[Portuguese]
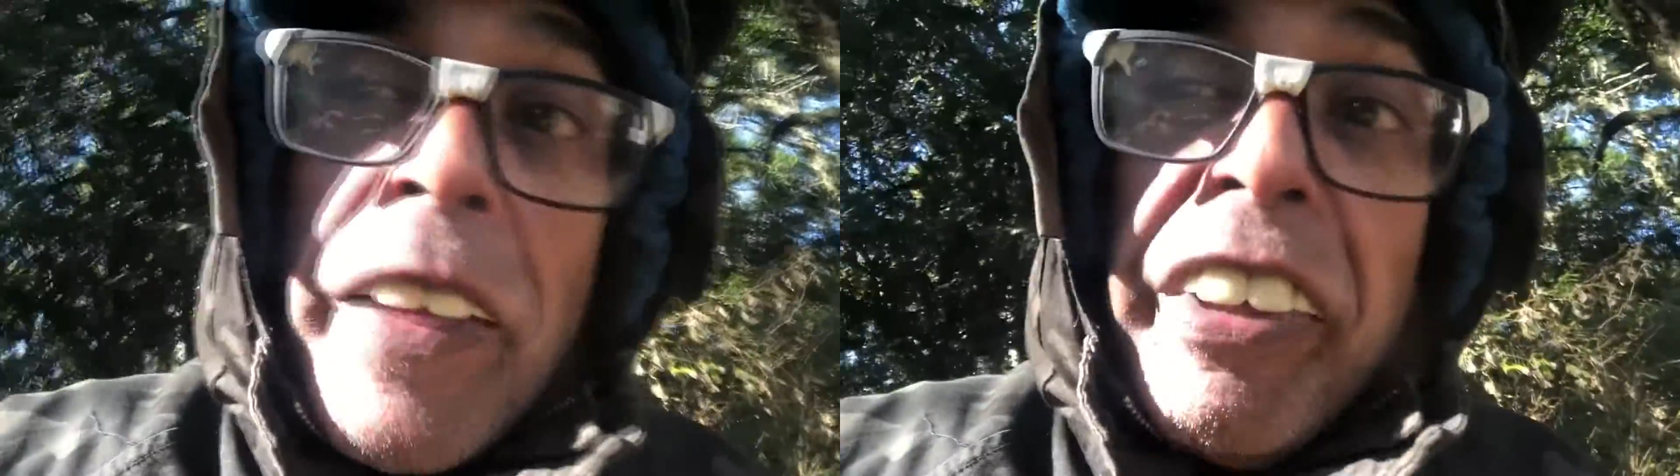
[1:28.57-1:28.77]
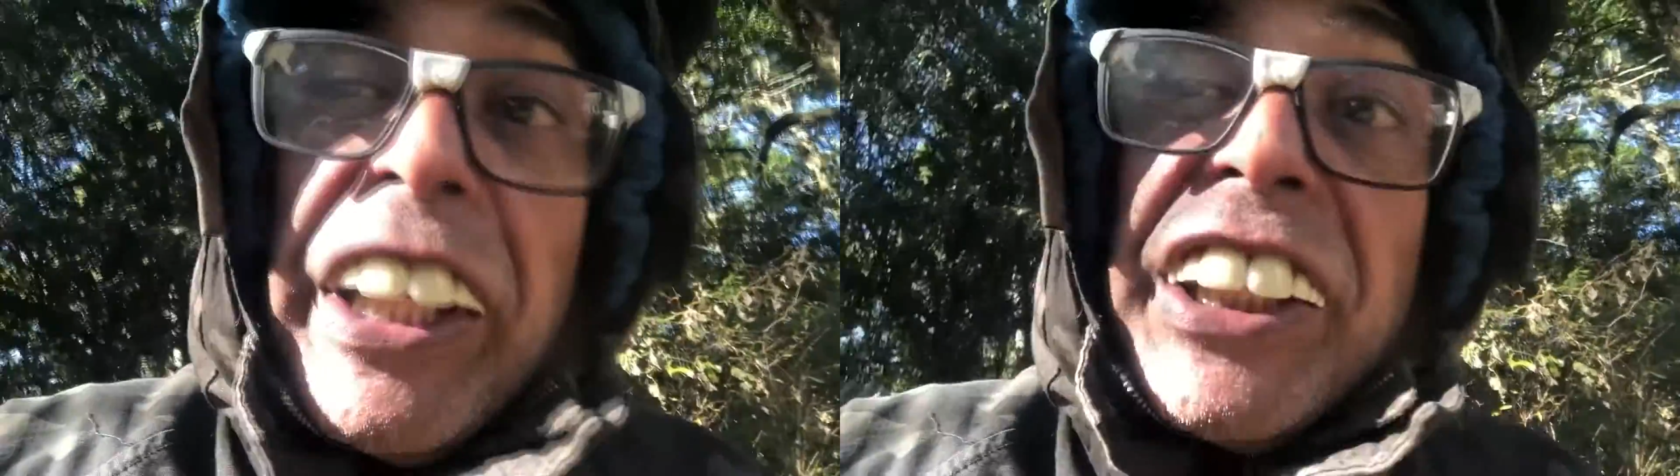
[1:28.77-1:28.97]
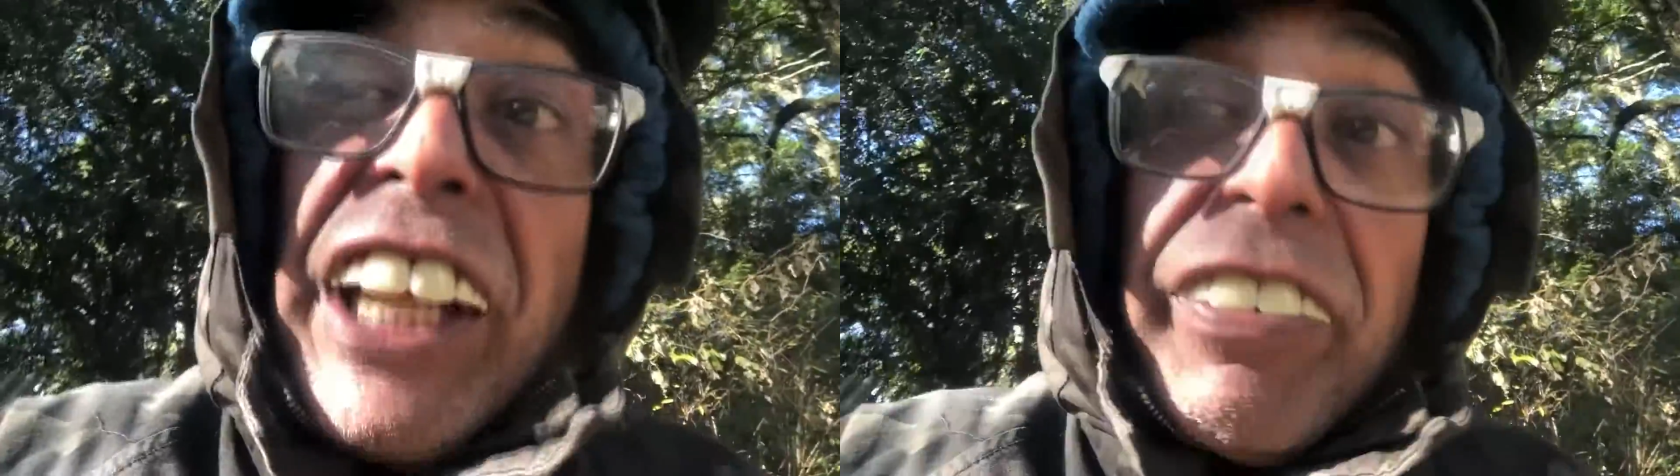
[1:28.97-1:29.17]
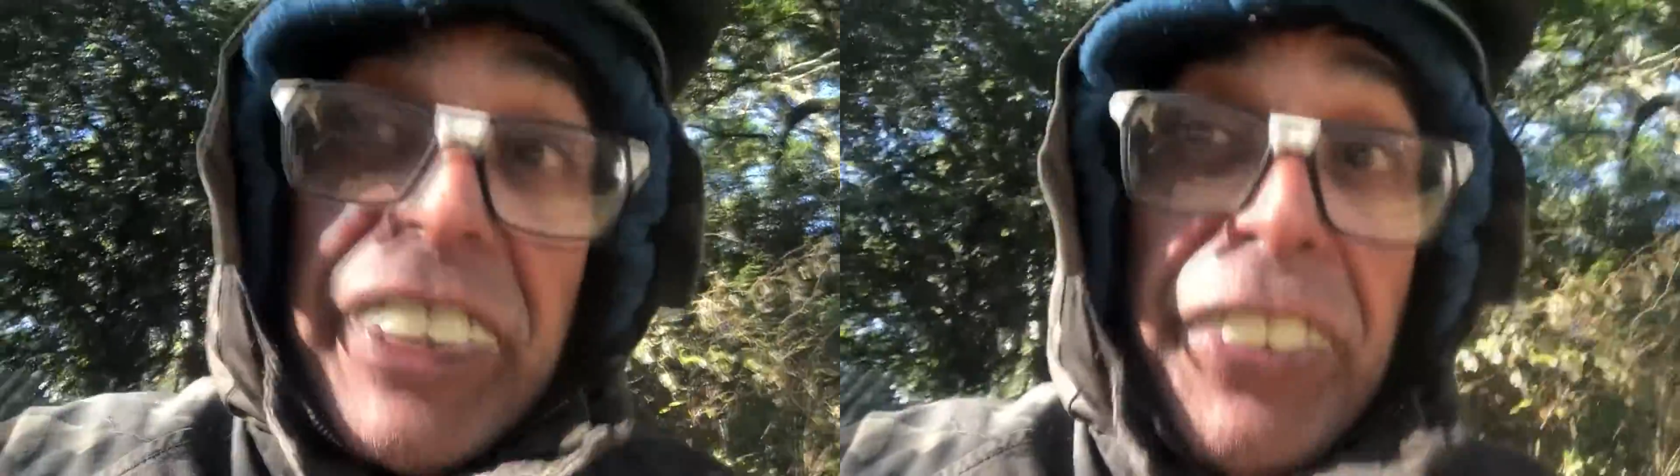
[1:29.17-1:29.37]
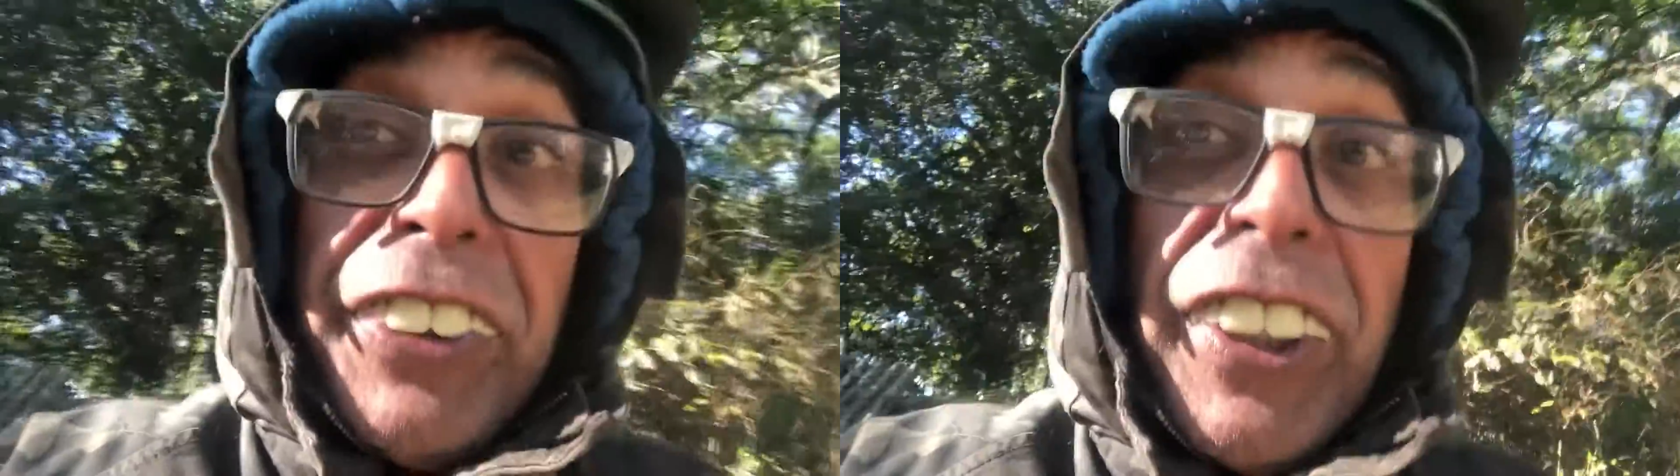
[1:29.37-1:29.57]
na verdade
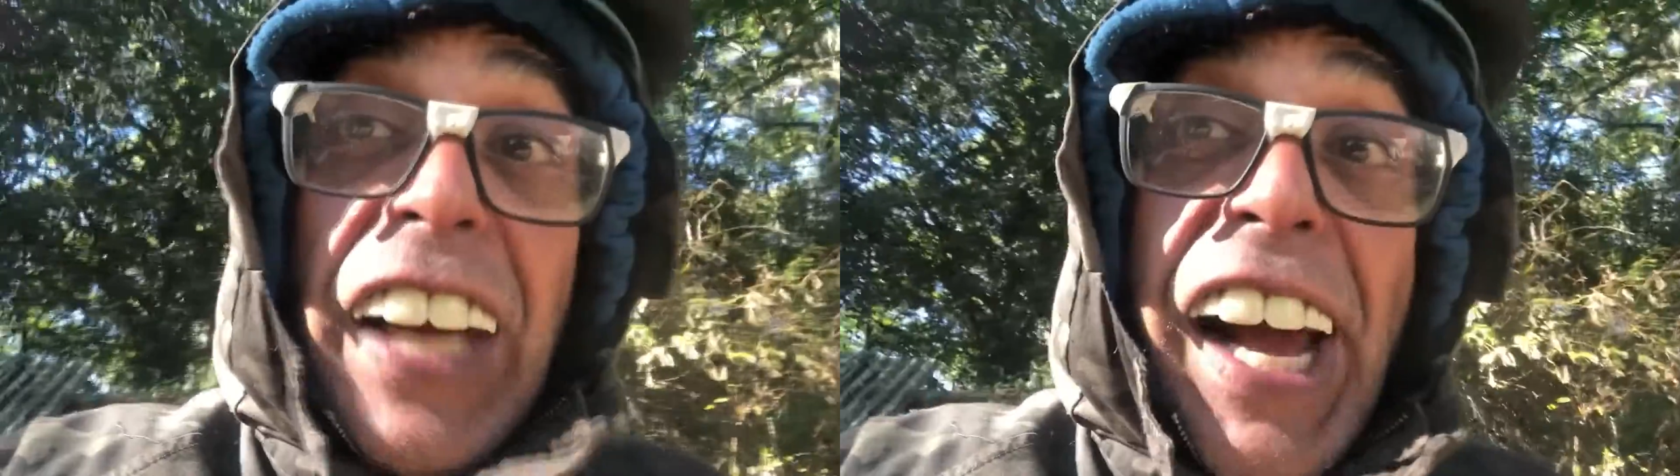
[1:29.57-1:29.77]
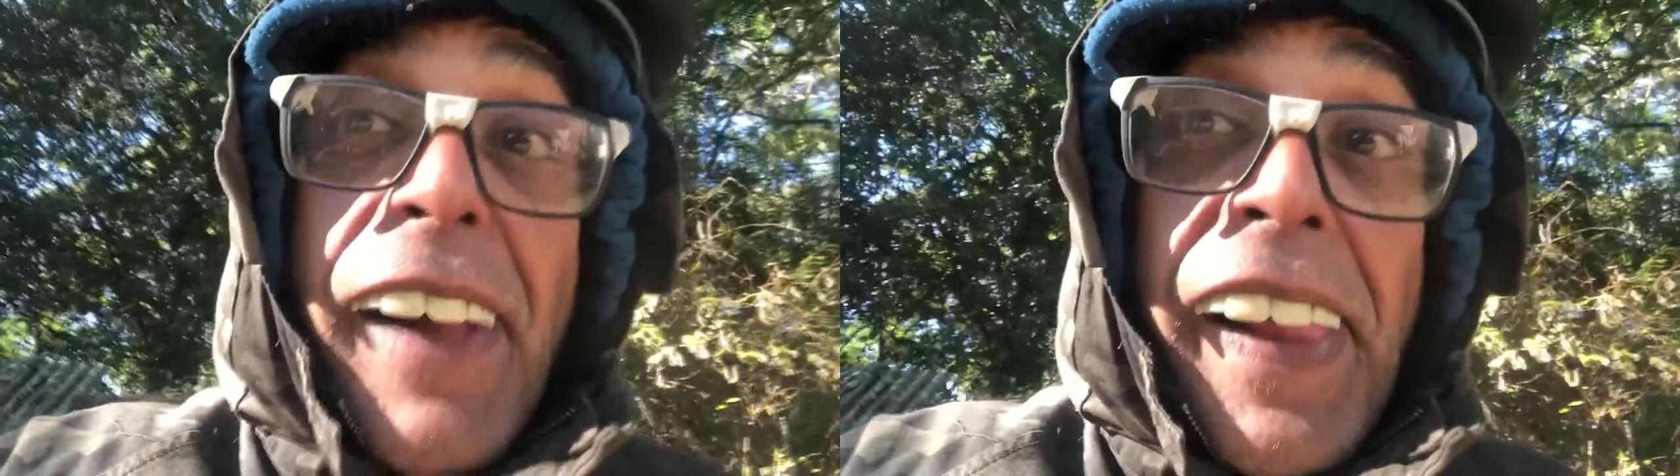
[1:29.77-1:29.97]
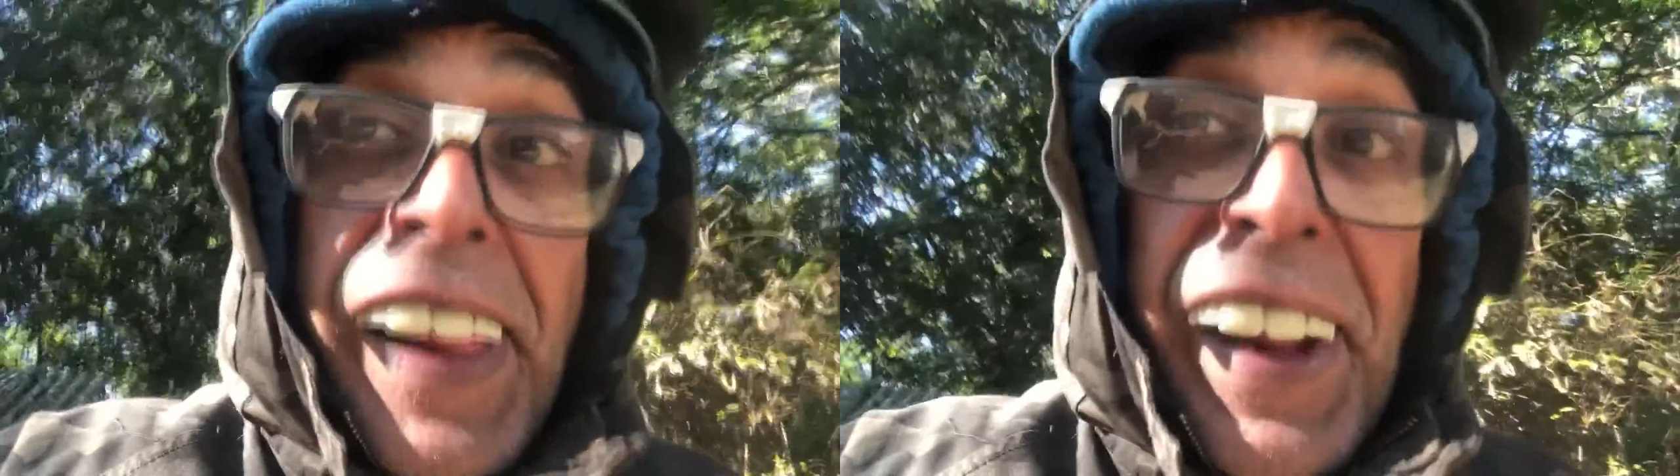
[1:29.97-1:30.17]
leva seu filho lá,